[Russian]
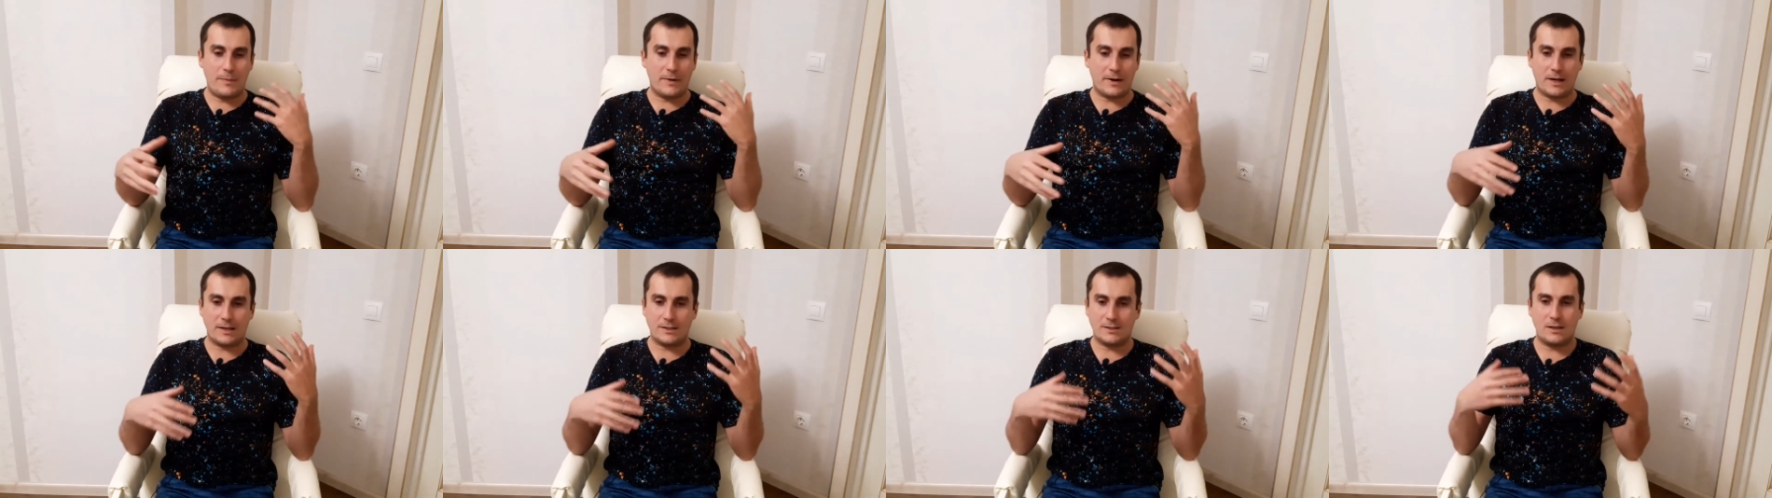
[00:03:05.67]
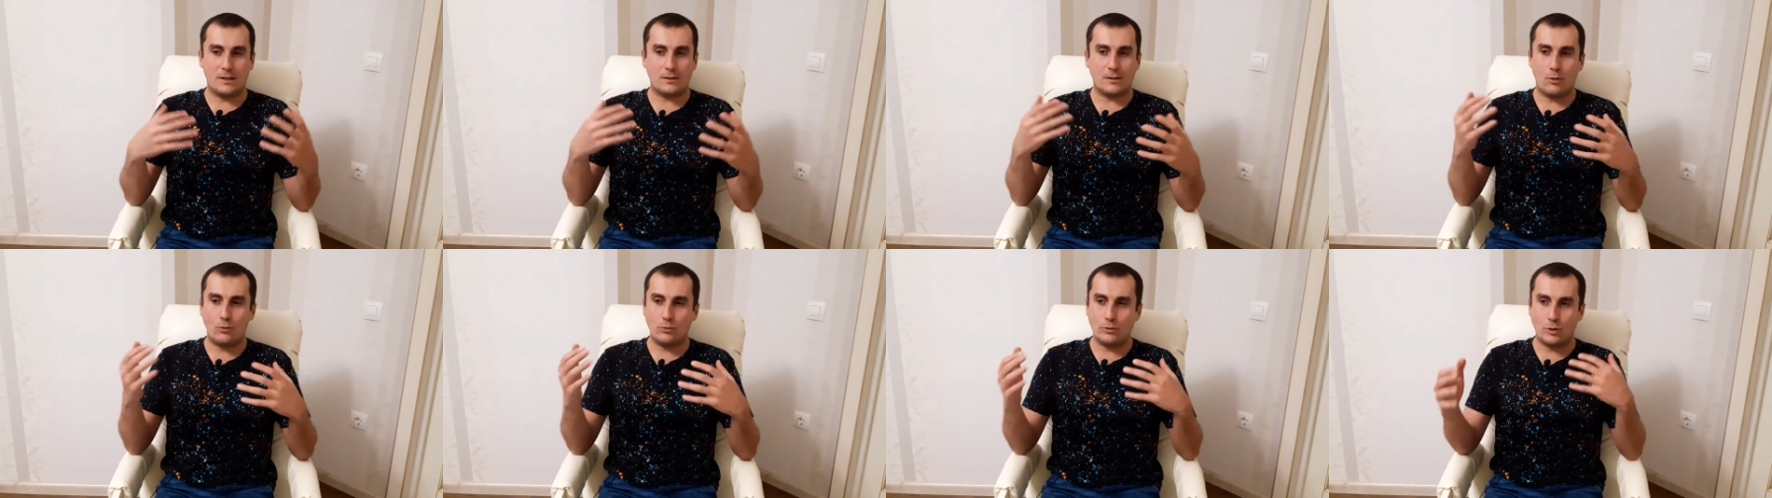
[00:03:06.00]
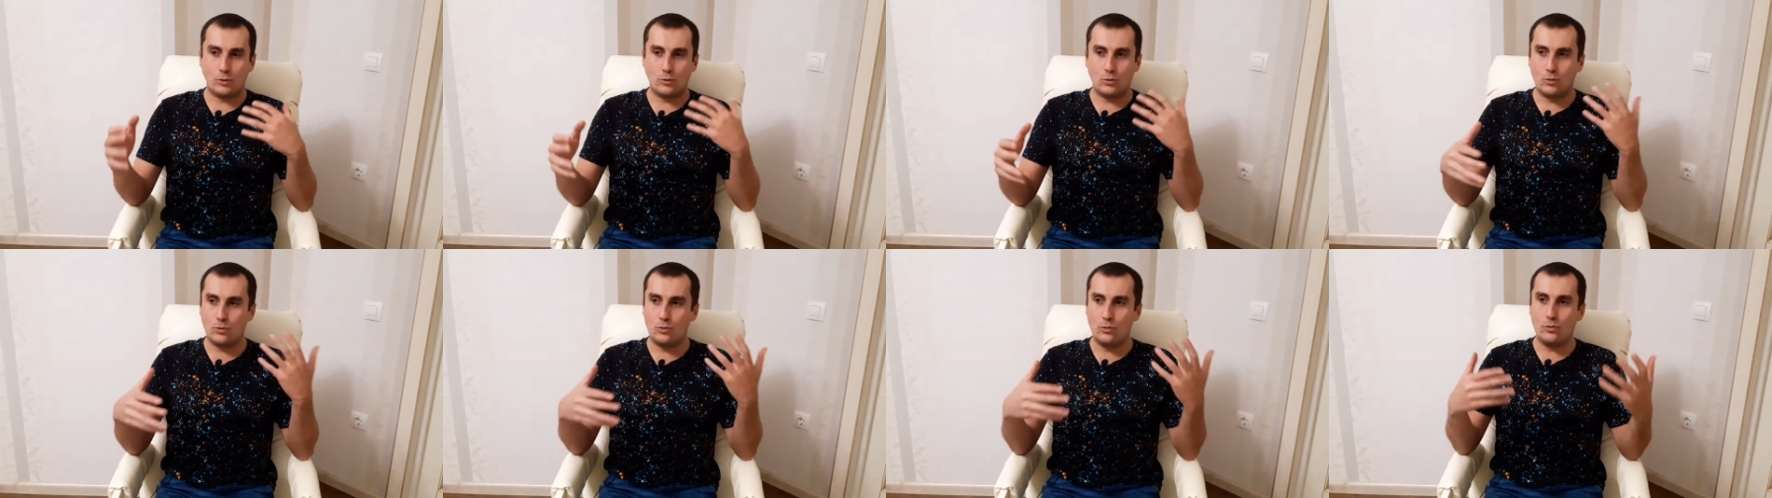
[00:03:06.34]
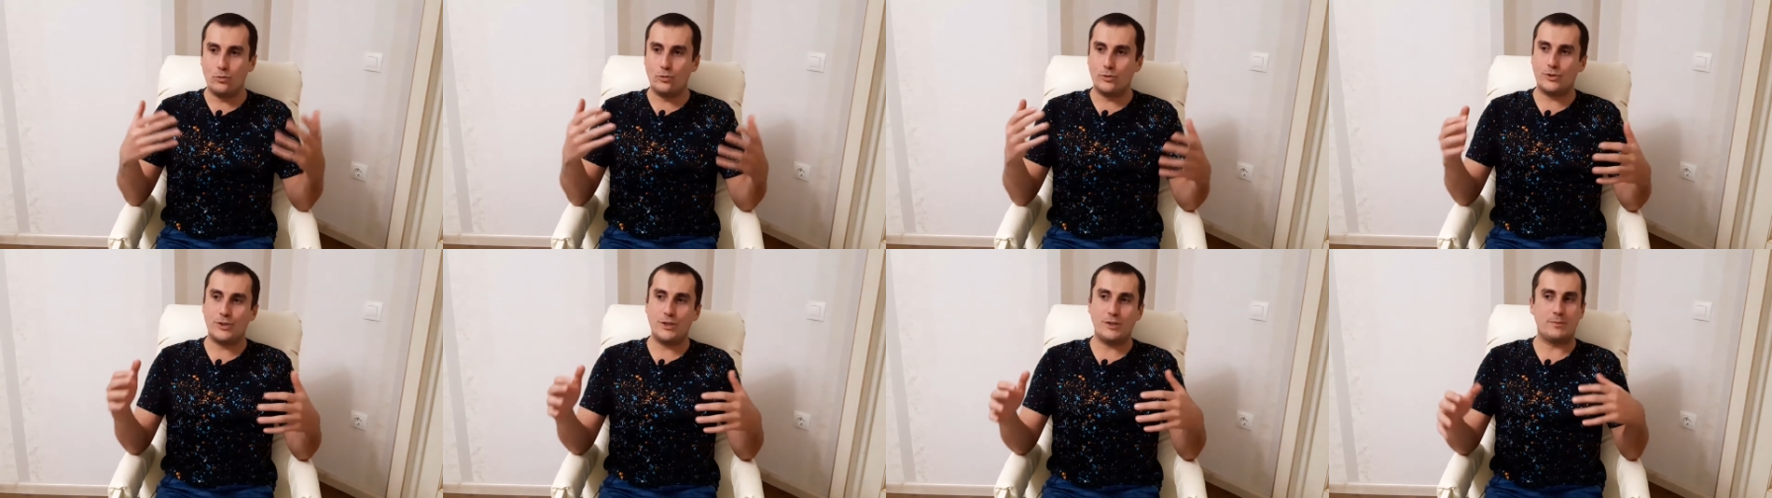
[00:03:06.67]
показал какую-то
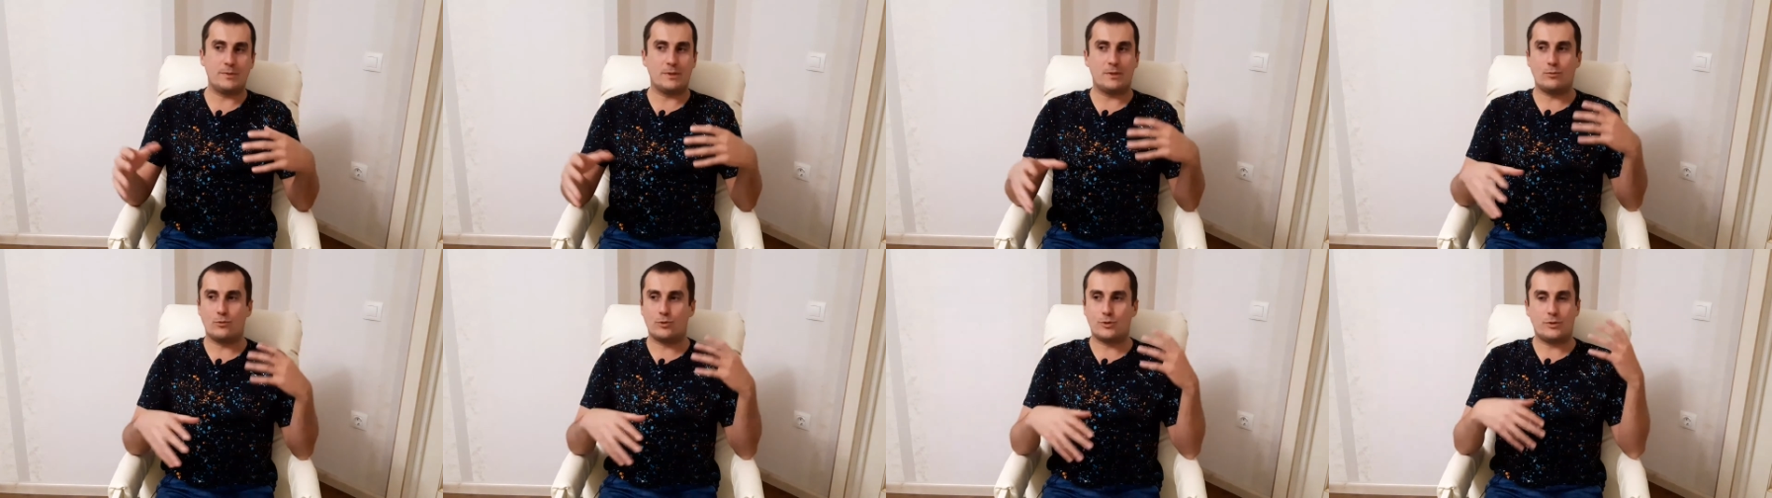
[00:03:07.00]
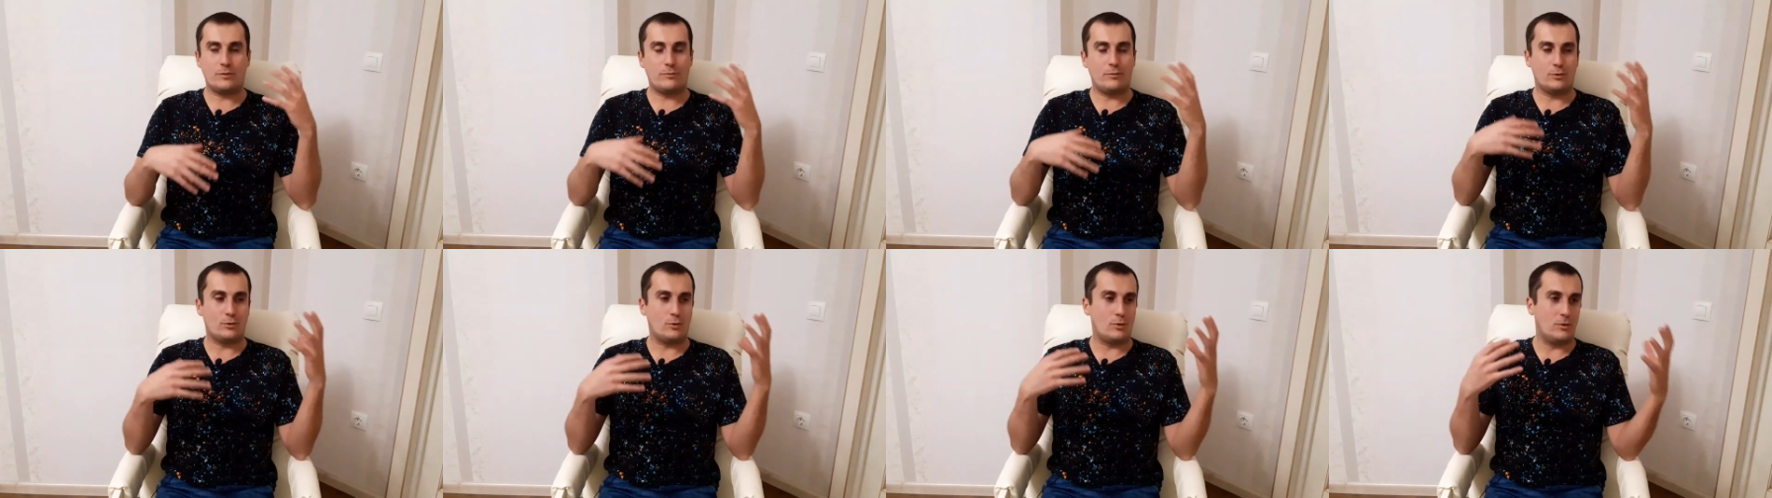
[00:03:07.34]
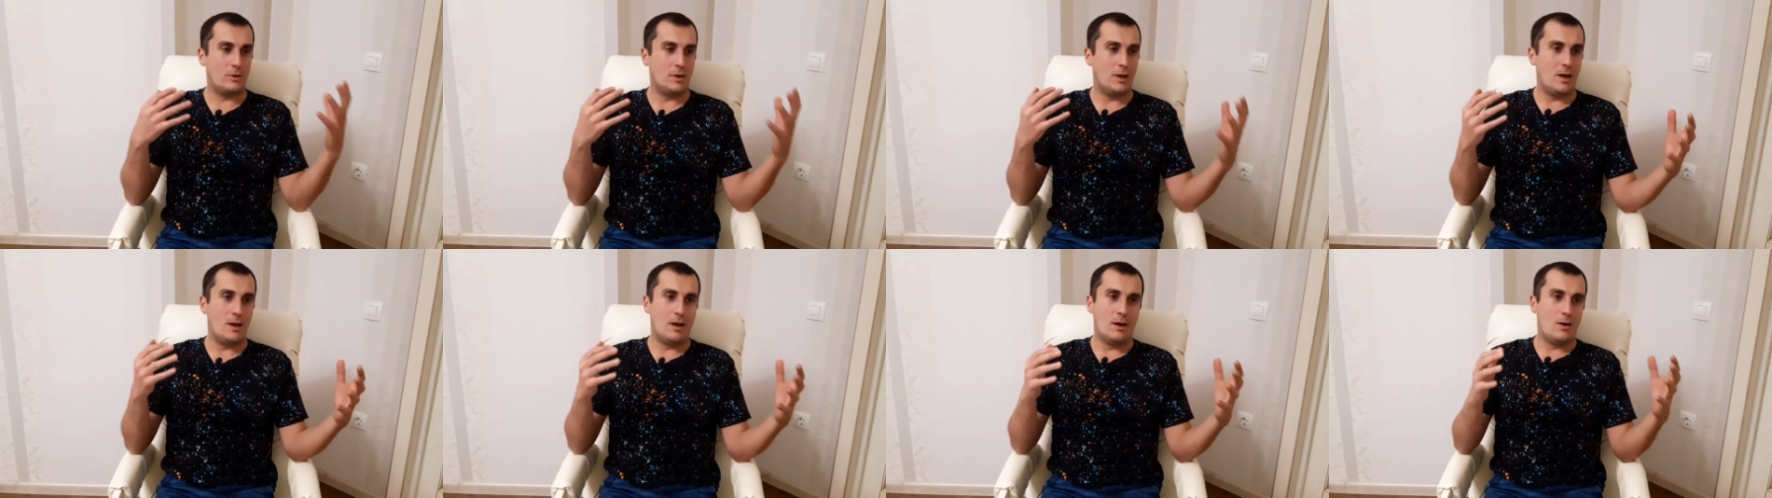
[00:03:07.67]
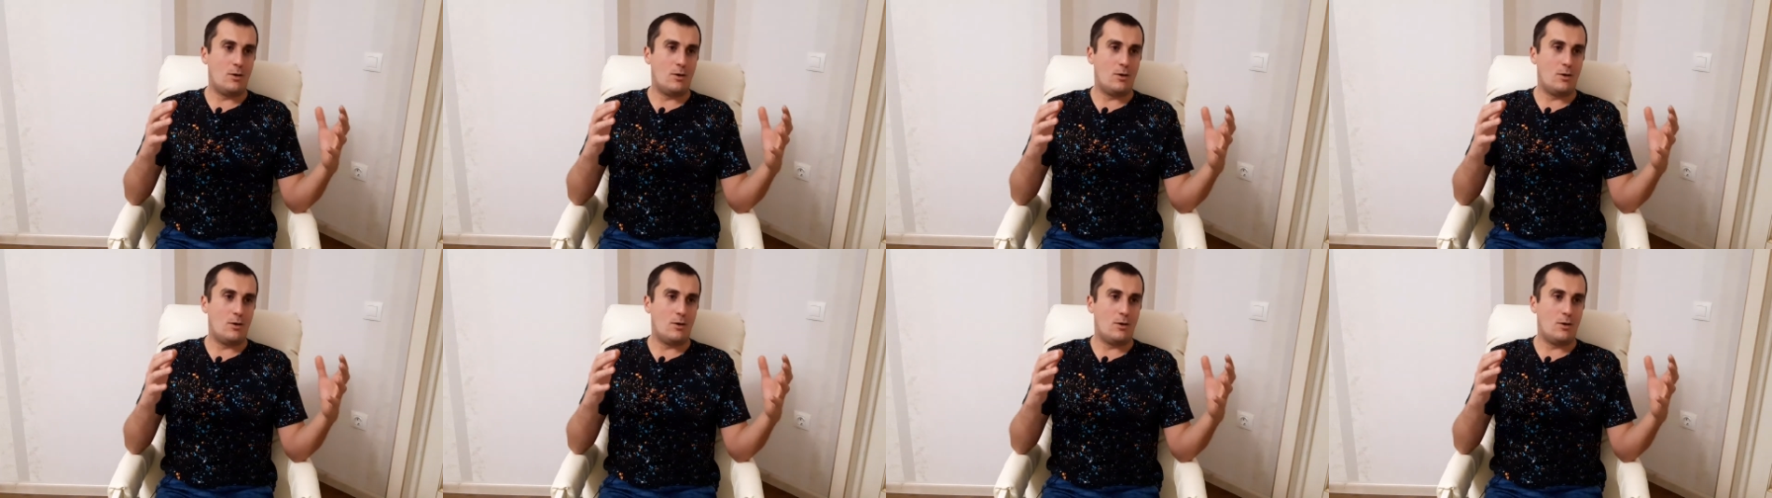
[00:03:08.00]
другую жизнь, потому что вот он,